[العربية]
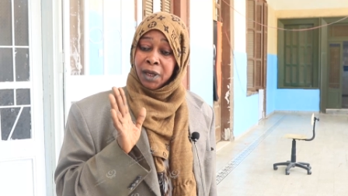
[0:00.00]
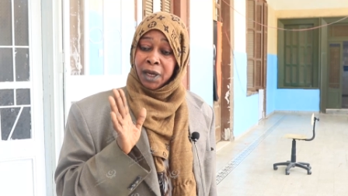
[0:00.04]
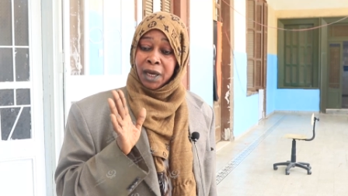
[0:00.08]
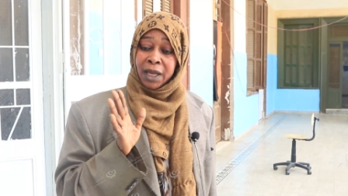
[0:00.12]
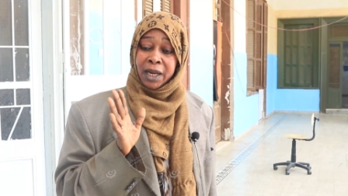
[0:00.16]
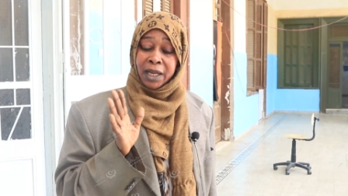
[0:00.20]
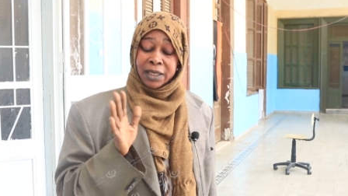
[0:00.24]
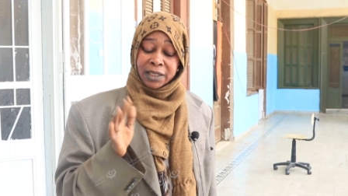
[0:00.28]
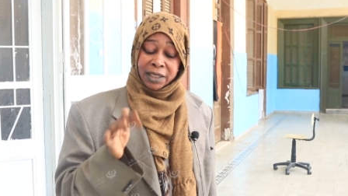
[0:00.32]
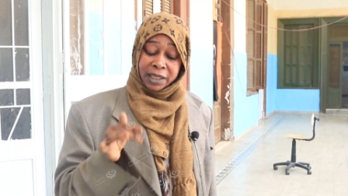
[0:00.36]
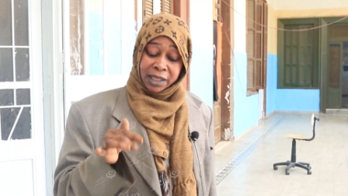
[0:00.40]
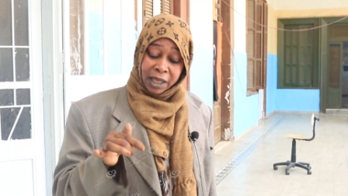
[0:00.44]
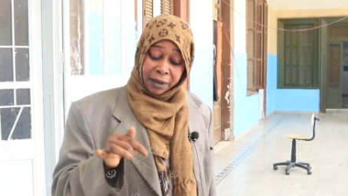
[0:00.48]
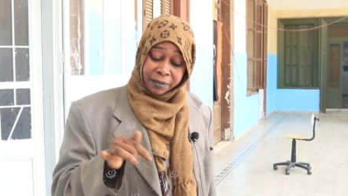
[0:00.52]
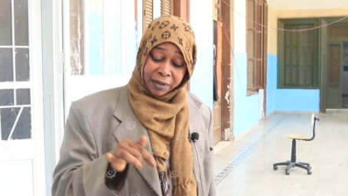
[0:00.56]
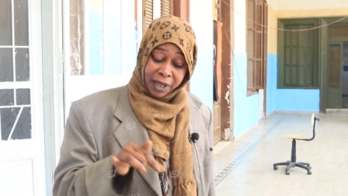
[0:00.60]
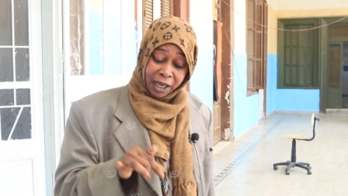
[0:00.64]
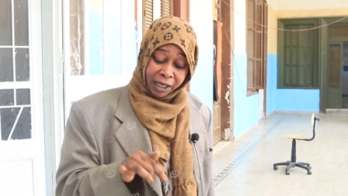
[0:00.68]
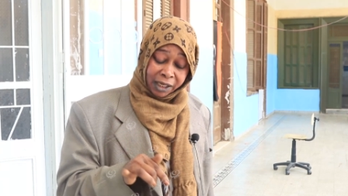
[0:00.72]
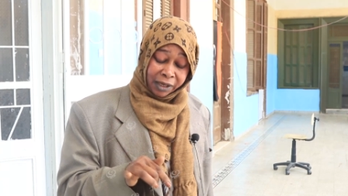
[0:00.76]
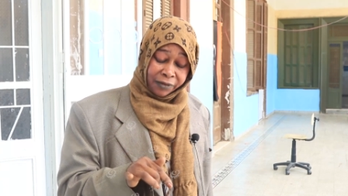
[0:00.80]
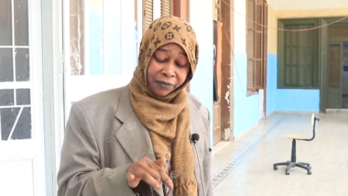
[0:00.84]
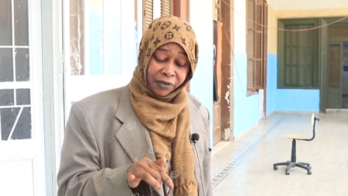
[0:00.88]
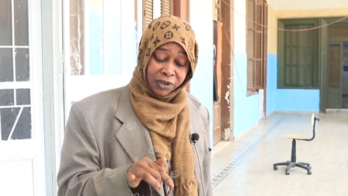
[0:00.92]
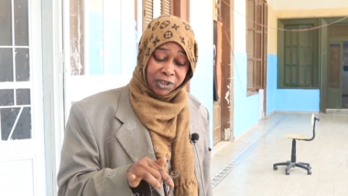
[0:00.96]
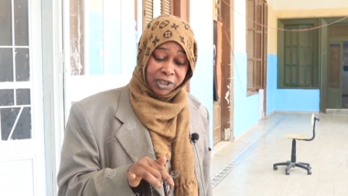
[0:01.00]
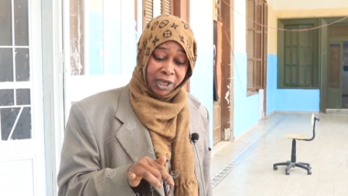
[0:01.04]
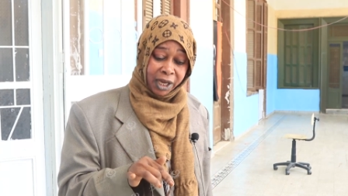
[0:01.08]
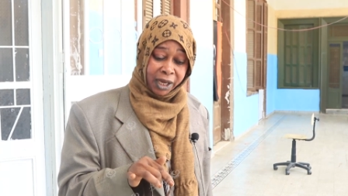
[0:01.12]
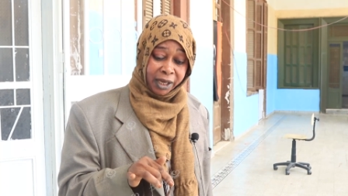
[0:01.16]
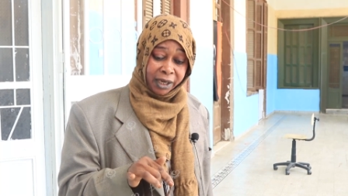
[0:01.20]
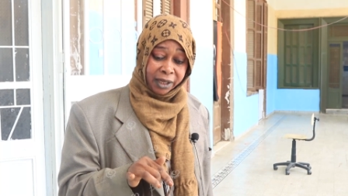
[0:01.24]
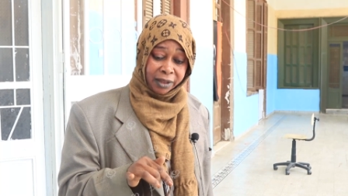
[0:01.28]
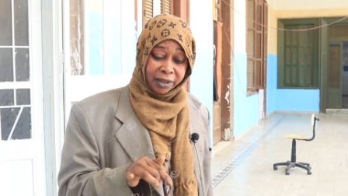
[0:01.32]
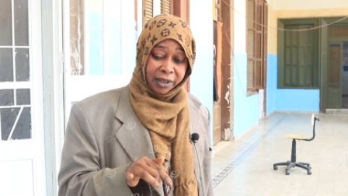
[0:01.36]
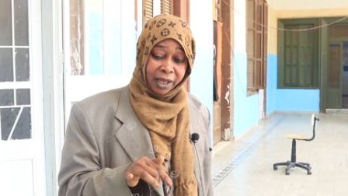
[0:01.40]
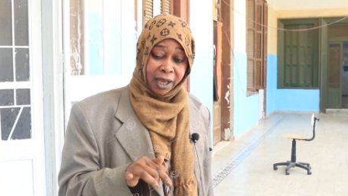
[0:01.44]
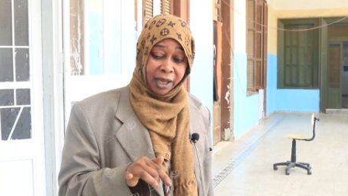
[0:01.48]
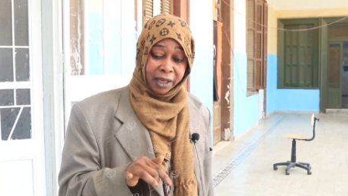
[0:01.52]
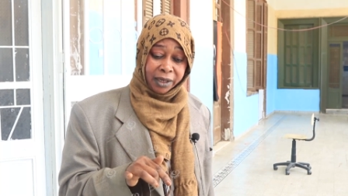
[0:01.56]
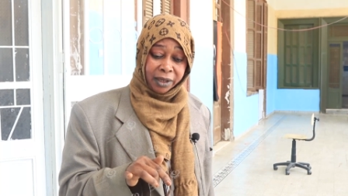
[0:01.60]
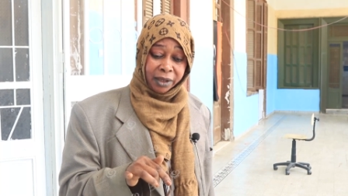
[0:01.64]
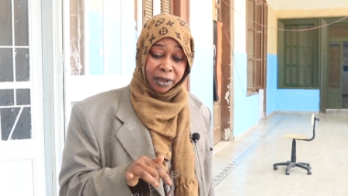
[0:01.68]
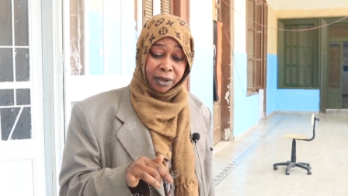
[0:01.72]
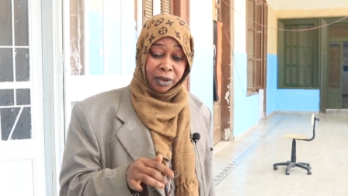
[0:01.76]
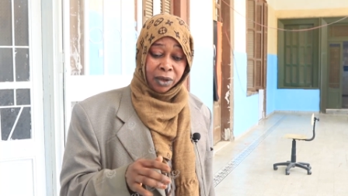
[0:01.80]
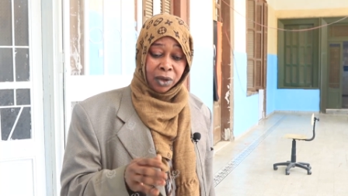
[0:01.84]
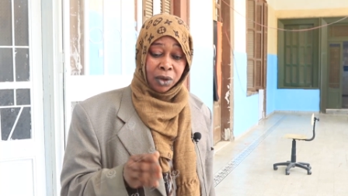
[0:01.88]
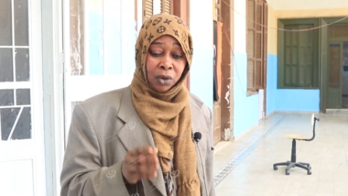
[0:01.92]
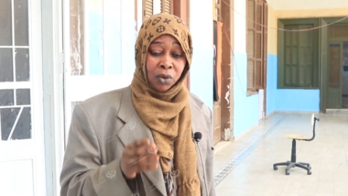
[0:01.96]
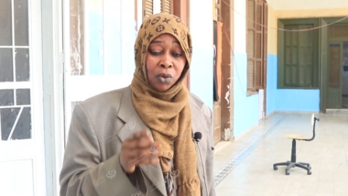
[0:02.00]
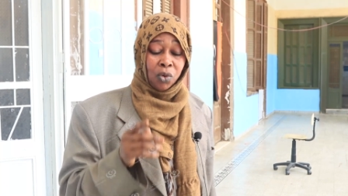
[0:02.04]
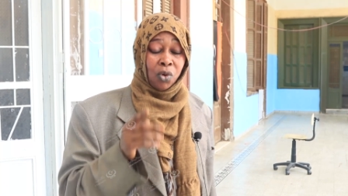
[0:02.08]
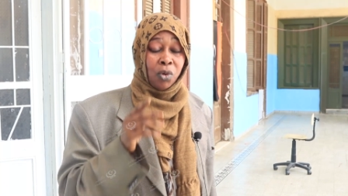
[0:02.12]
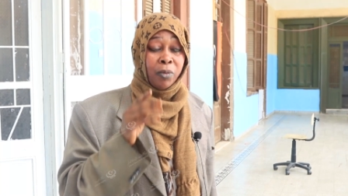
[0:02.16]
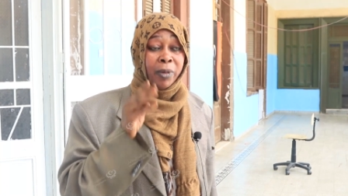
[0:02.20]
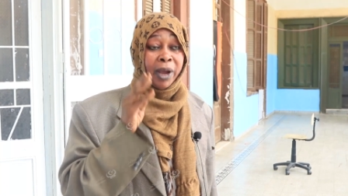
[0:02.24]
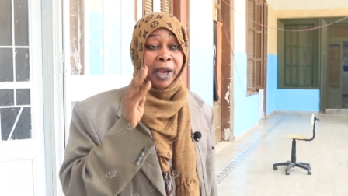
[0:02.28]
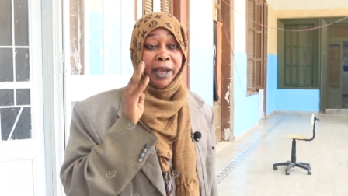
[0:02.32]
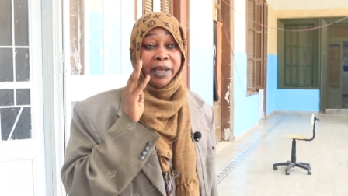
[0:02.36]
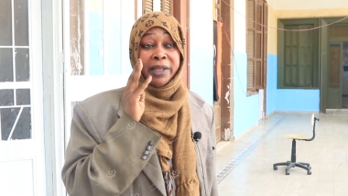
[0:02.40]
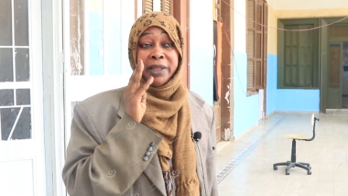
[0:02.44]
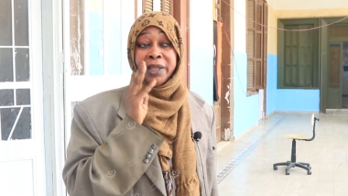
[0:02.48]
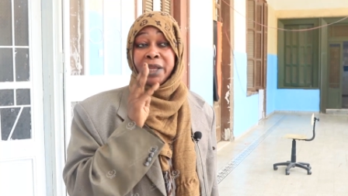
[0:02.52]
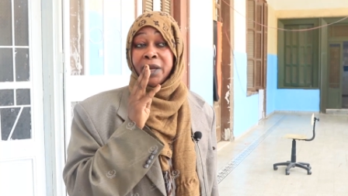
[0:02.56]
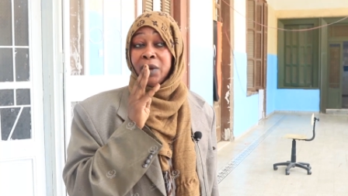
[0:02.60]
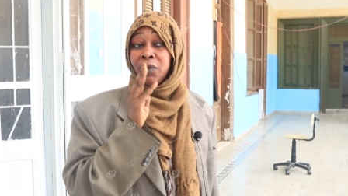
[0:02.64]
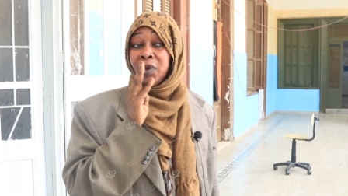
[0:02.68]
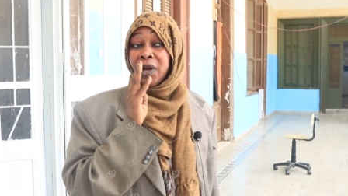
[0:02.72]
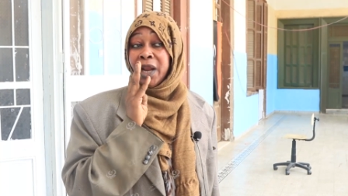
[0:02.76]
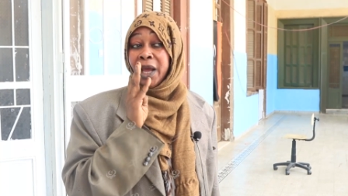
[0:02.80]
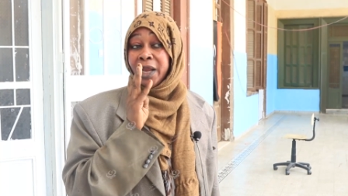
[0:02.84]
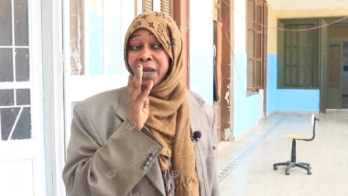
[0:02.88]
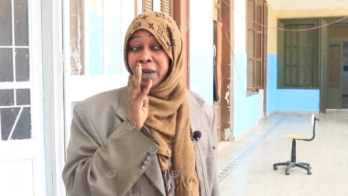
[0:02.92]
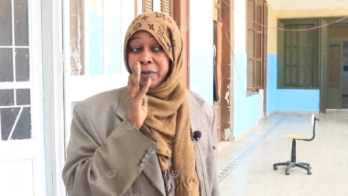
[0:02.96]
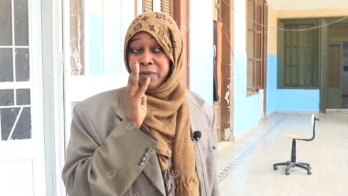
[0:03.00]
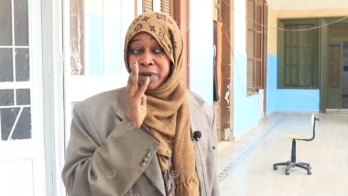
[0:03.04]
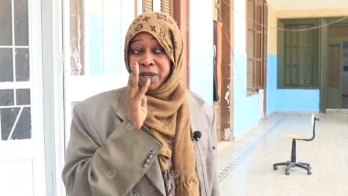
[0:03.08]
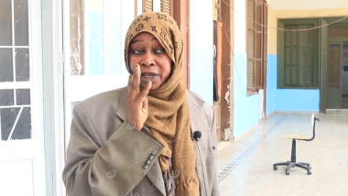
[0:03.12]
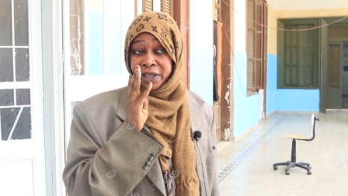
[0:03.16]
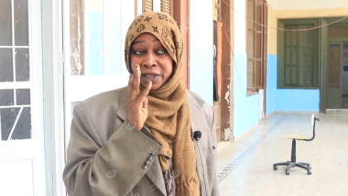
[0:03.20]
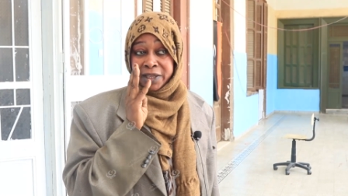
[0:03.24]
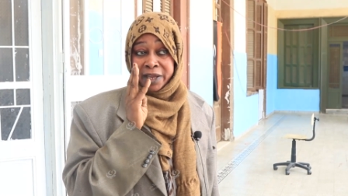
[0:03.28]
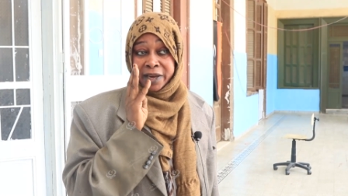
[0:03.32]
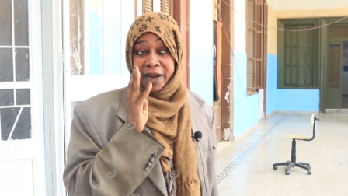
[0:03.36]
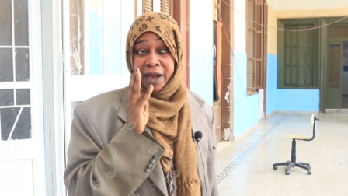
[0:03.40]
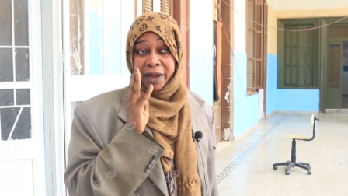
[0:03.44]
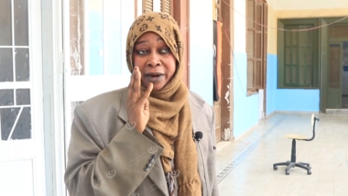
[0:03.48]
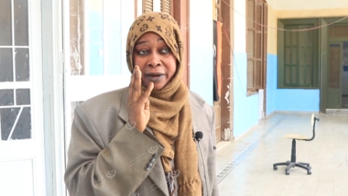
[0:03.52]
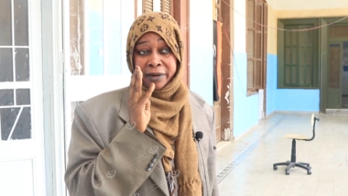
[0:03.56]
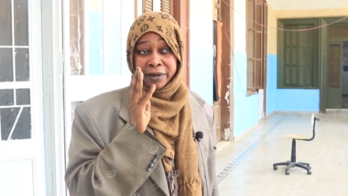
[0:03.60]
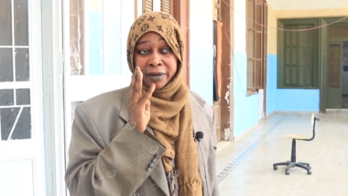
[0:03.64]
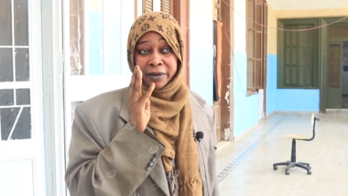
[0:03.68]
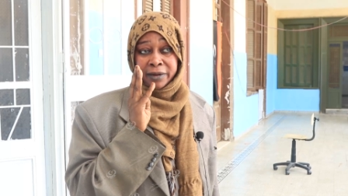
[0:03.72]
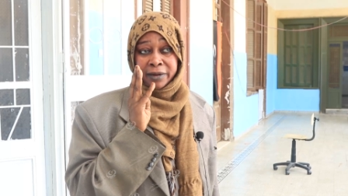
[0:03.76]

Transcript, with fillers: خلاص دابا داخلين في الشهر الثاني وما عندنا ولا أنا من الدينار